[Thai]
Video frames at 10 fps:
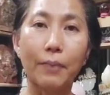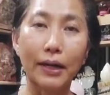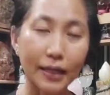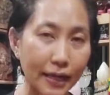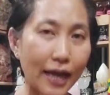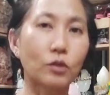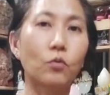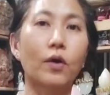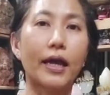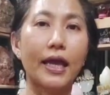พัฒนา
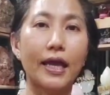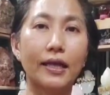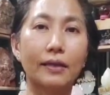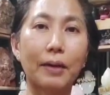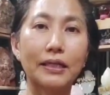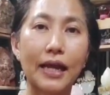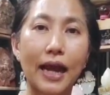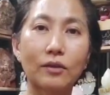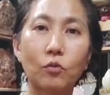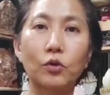ตัวเองพัฒ
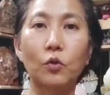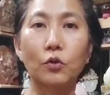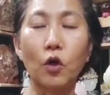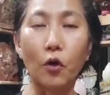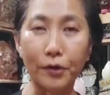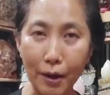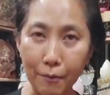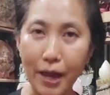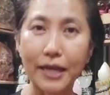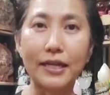นาตัวตนของเรา
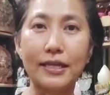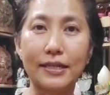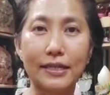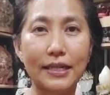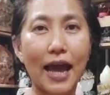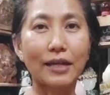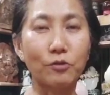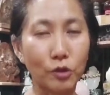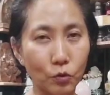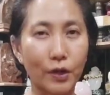ให้ดีขึ้นได้
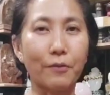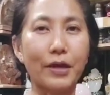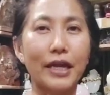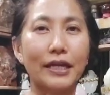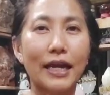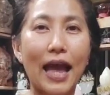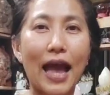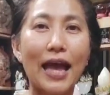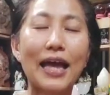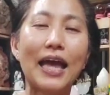ด้วยตัวเราเองนะ
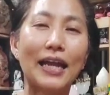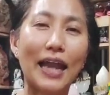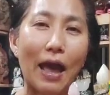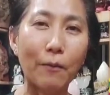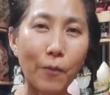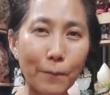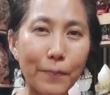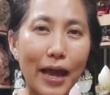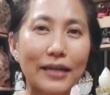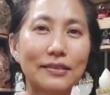คะ แล้วพบ
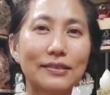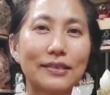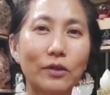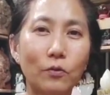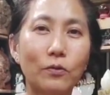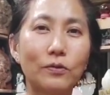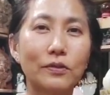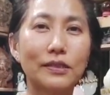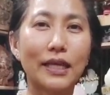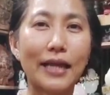กันสนุก
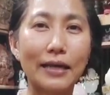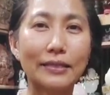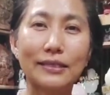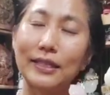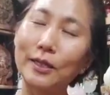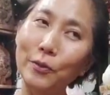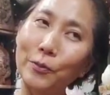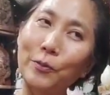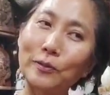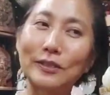สดส
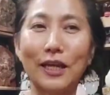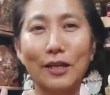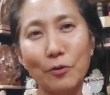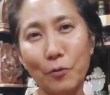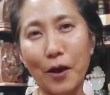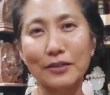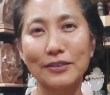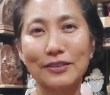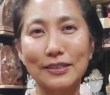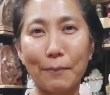นุกสะดวก
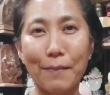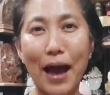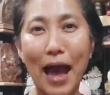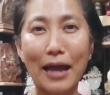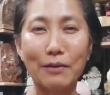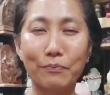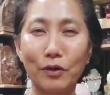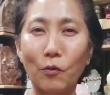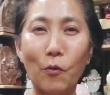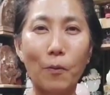สบายโป
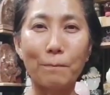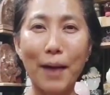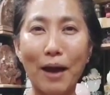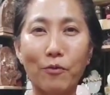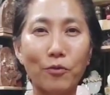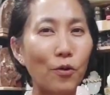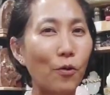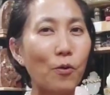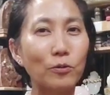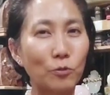ร่ง เบา
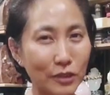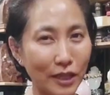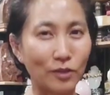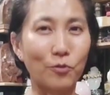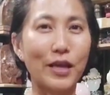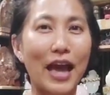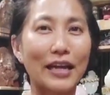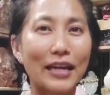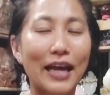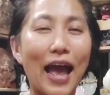โล่งทุกสิ่งทุกอย่าง
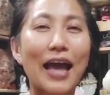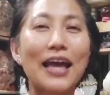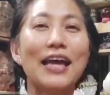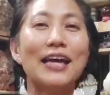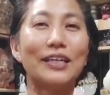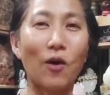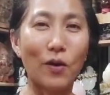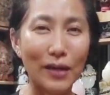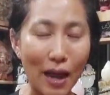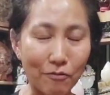นะคะ นอ
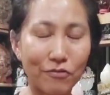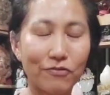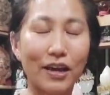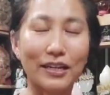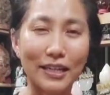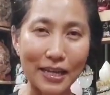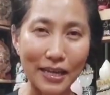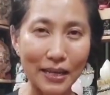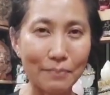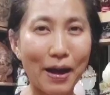นหลับฝัน
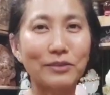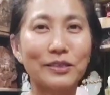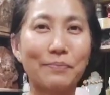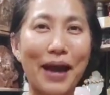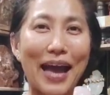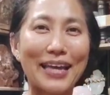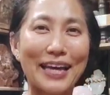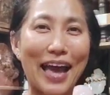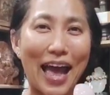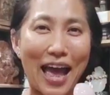ดีเบาสบาย
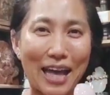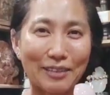ค่ะ